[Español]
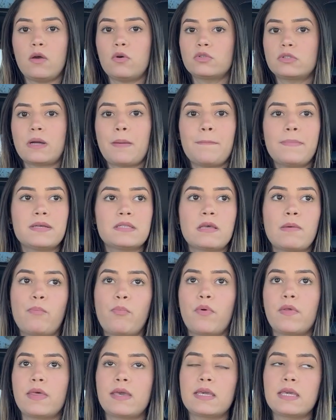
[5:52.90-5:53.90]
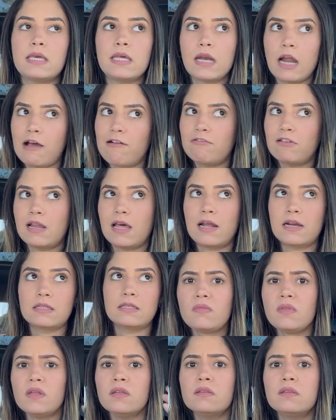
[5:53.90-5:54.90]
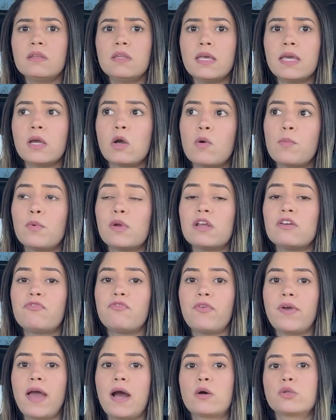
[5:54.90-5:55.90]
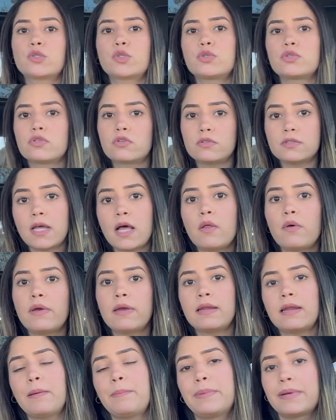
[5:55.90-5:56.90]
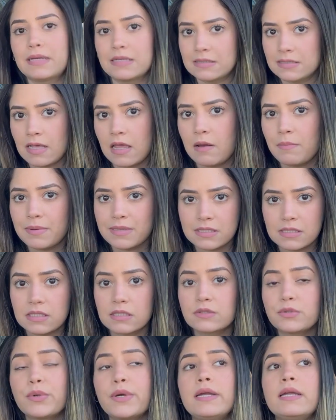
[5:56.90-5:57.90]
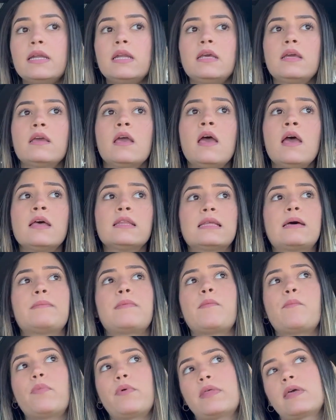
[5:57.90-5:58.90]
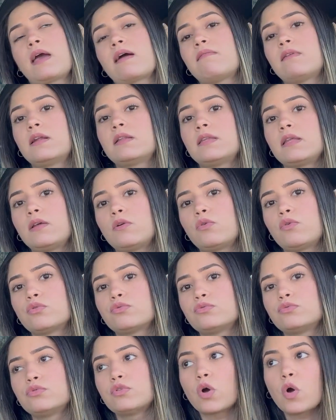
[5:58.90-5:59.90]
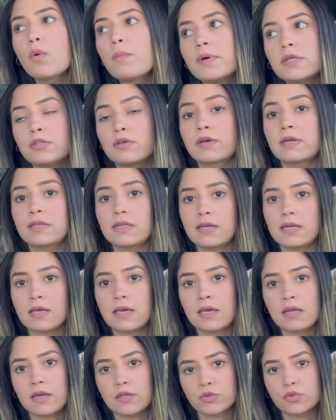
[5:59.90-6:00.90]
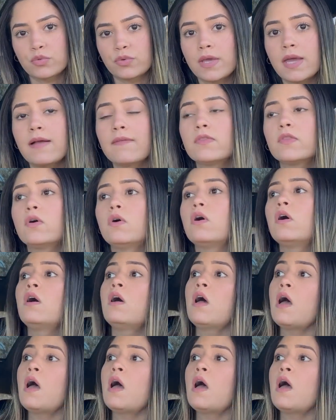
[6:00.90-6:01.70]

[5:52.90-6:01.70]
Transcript: Otras veces pueden ir a hablar de cómo les fue a otros soldados en la experiencia del Basic Training. También pueden hablar de los documentos que tienes que ir estudiando.